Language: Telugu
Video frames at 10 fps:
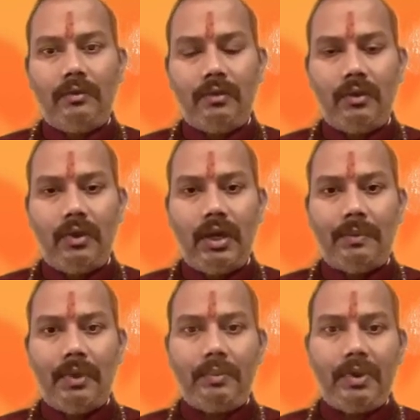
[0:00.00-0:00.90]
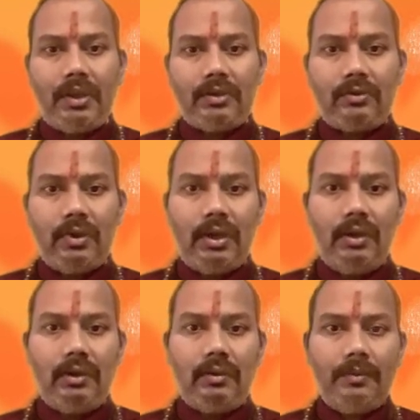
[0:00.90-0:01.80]
ఫోన్లోని అపాయింట్మెంట్ తీసుకొని
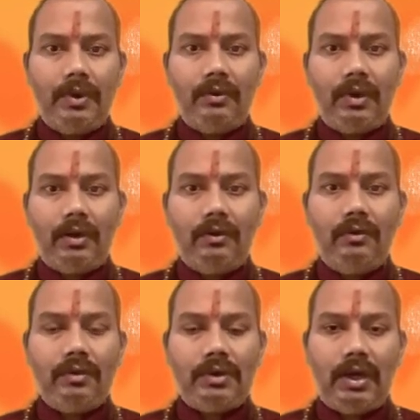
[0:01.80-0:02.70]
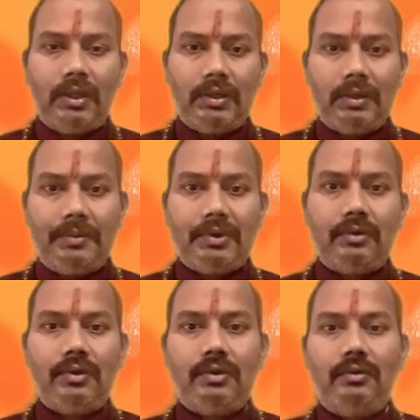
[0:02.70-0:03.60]
మీరు నన్ను జాతకాన్ని
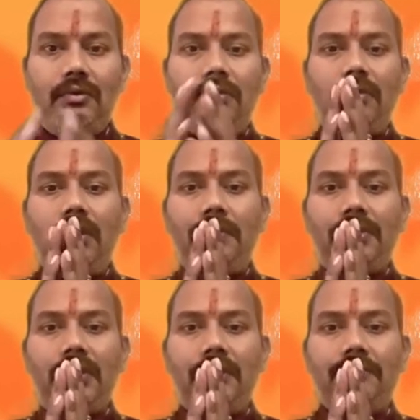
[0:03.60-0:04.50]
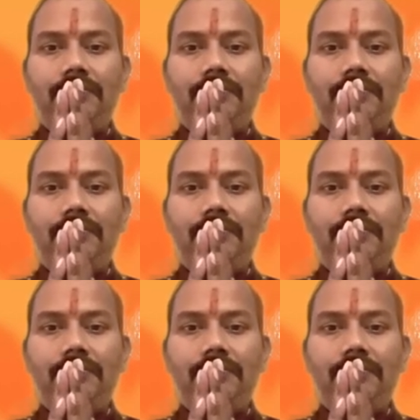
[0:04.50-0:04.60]
చెప్పించుకోవచ్చు నమస్తే